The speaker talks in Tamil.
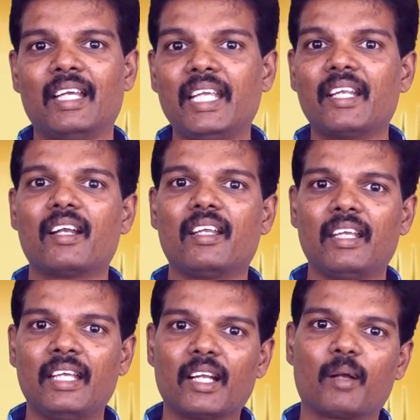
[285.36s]
ஈரான்
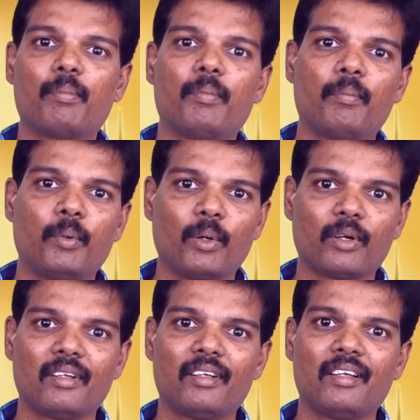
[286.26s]
ஈராக் போர்
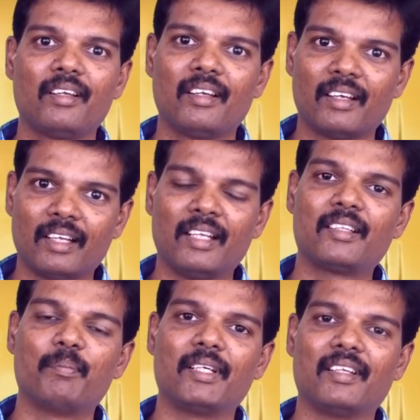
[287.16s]

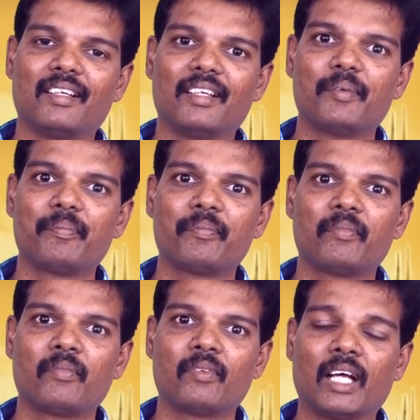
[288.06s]
நிறுத்தப்பட்டிருக்கு
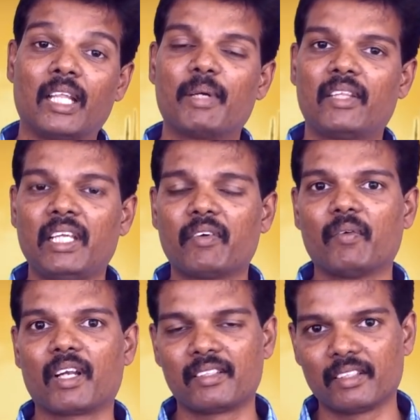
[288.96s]
அதே மாதிரி
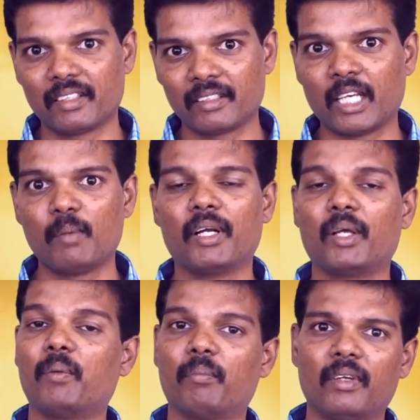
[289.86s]
தீவிரவாத
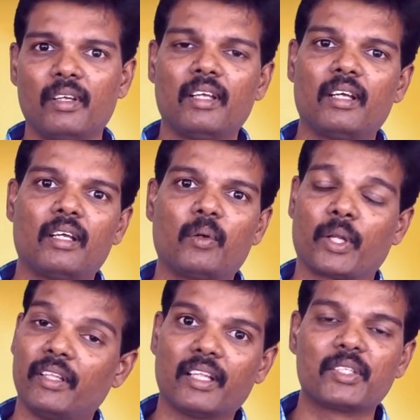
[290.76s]
செயல்பாடுகளும்
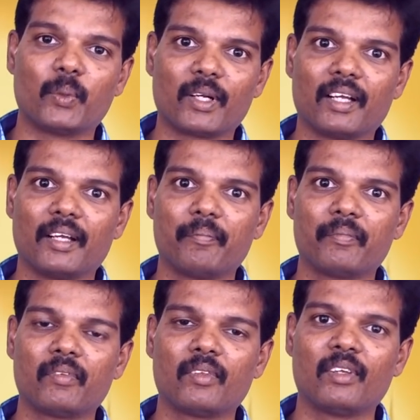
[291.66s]
குறைந்ததாக சொல்றாங்க
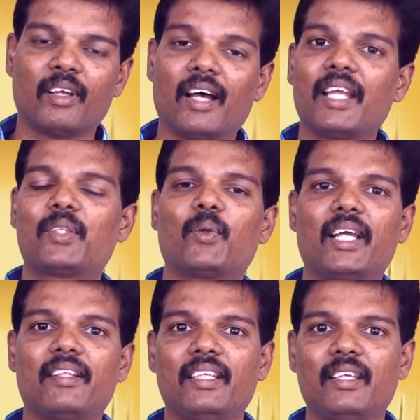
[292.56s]
ஆயிரத்தி
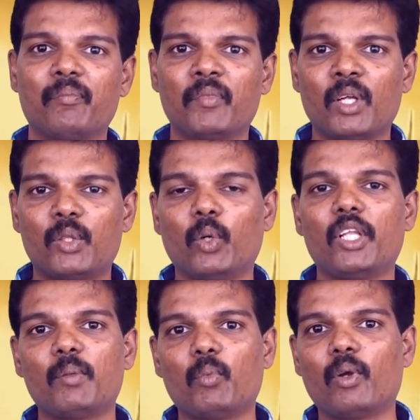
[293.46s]
தொள்ளாயிரத்தி
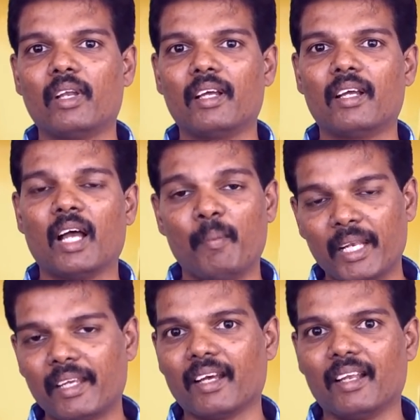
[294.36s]
தொண்ணூத்தி மூணுல
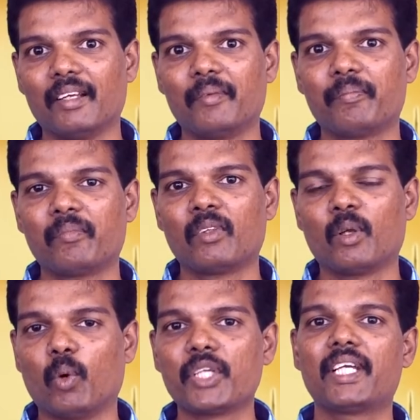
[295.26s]
அமெரிக்கால
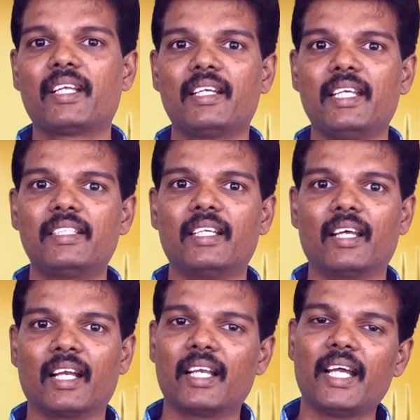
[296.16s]
வாஷிங்டன் டிசியில
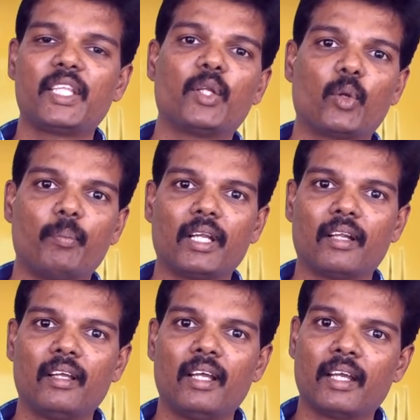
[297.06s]
ரெண்டாயிரத்தி ஐநூறு பேர்
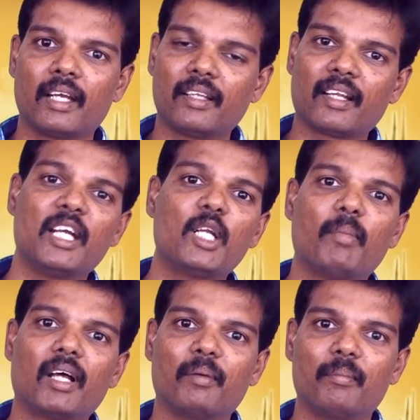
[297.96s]
கிட்டத்தட்ட ரெண்டு
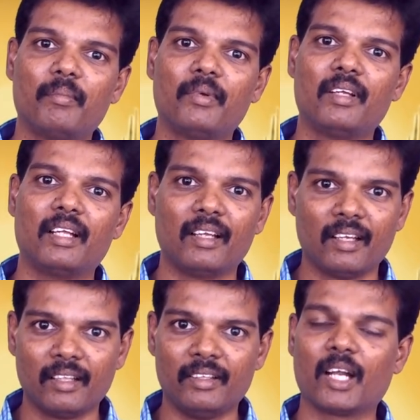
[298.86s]
மாதம்
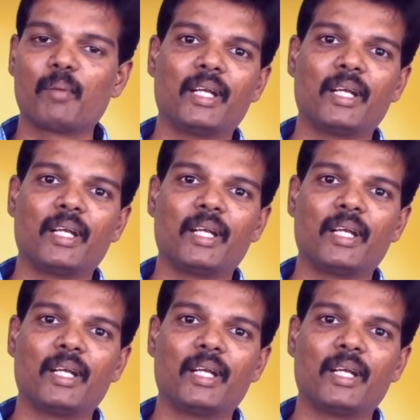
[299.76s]
தியானம்